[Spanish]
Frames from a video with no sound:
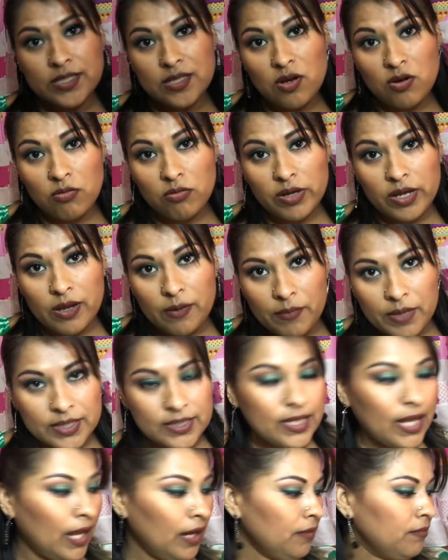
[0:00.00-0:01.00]
así lo voy a
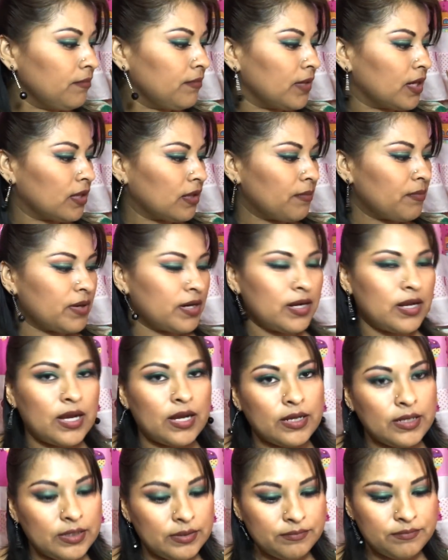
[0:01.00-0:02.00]
mandar.
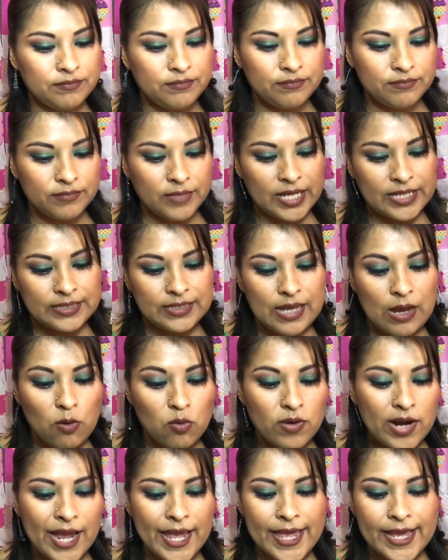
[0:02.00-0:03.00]
para que sea
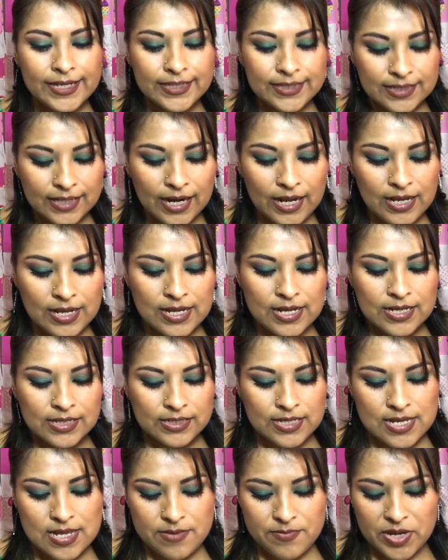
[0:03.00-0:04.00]
una extra.
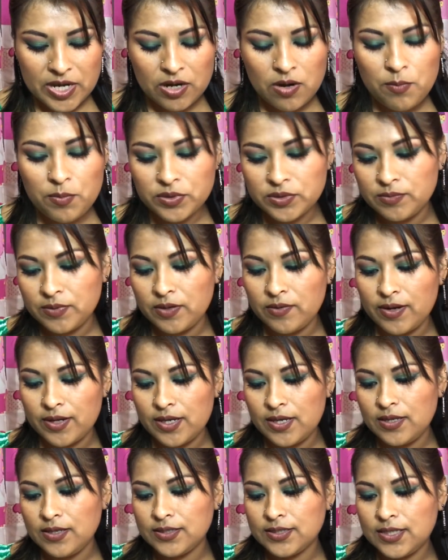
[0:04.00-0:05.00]
Sin embargo pues bueno
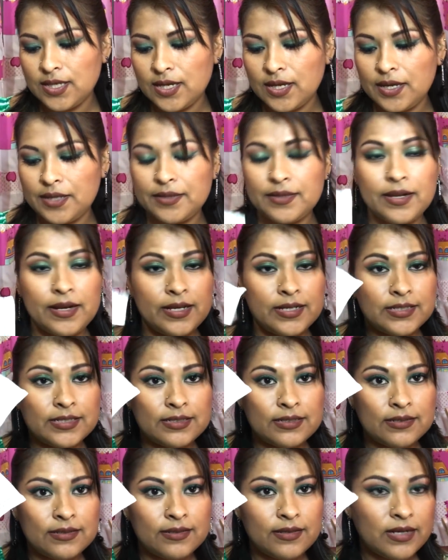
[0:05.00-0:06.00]
aquí dice que
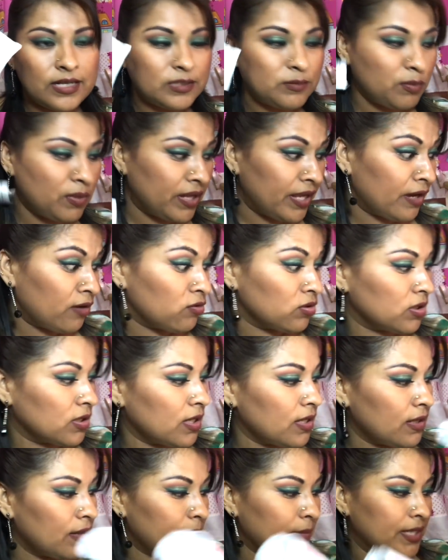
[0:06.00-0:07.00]
tres, tres pliegos
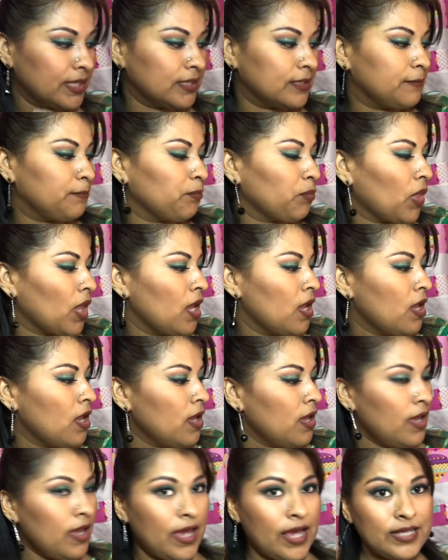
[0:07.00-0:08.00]
nada más
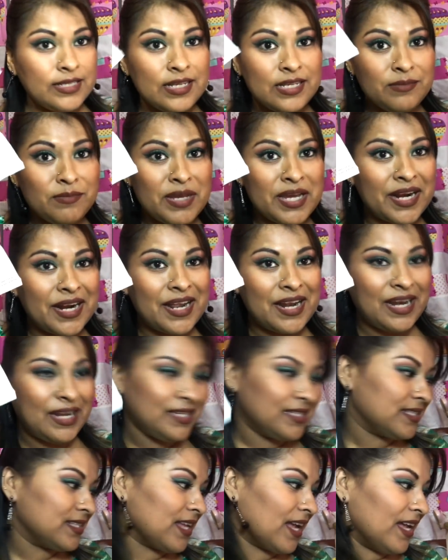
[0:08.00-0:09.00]
esta es mi gran
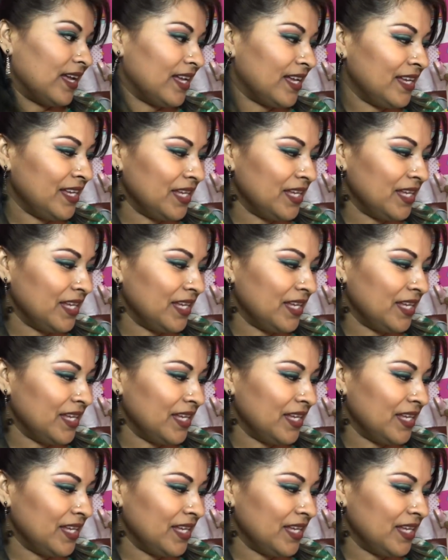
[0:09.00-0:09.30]
lista.